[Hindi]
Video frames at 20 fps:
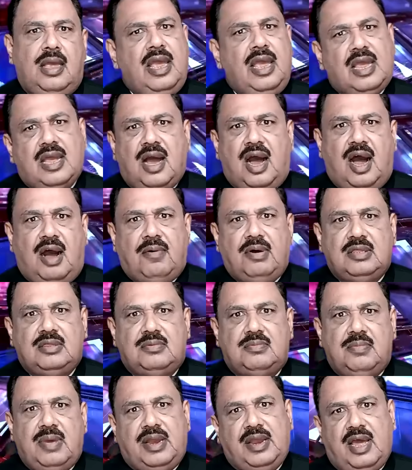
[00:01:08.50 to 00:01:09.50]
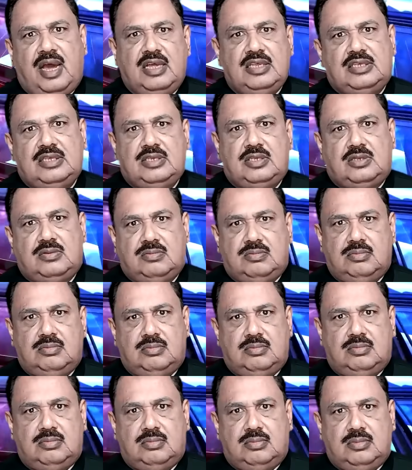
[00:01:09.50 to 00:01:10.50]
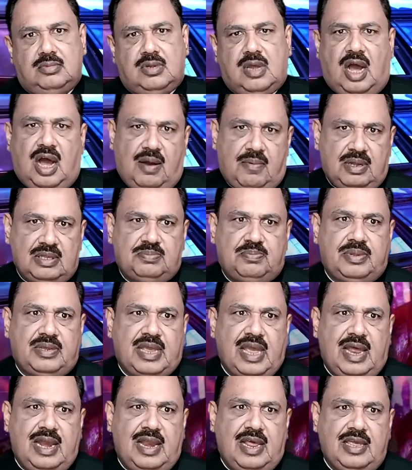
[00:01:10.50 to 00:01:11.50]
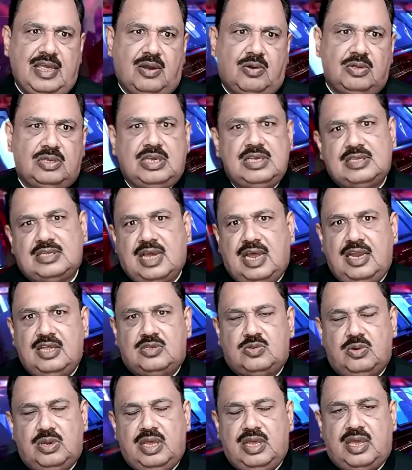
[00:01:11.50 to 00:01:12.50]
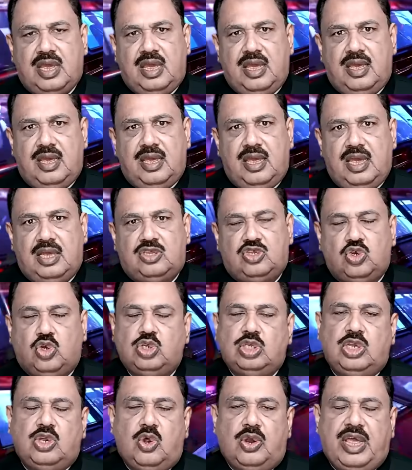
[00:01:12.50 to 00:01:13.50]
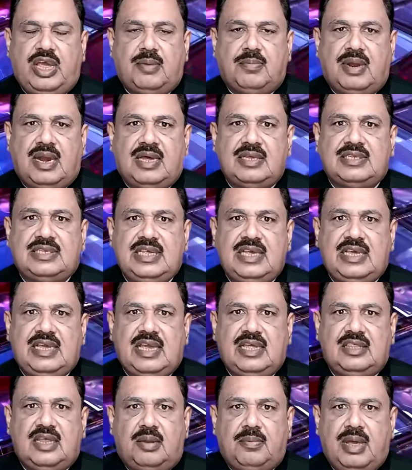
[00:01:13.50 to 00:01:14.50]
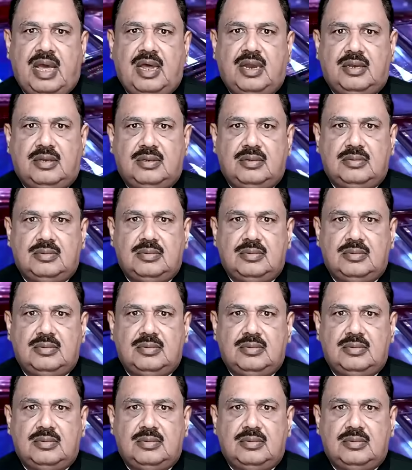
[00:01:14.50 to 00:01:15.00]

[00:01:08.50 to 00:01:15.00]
एक कहावत मैंने आज कहावत कह लें या कुछ चीज़ कह लें सुनी कि एक चौधरी और एक मरासी के दरमियान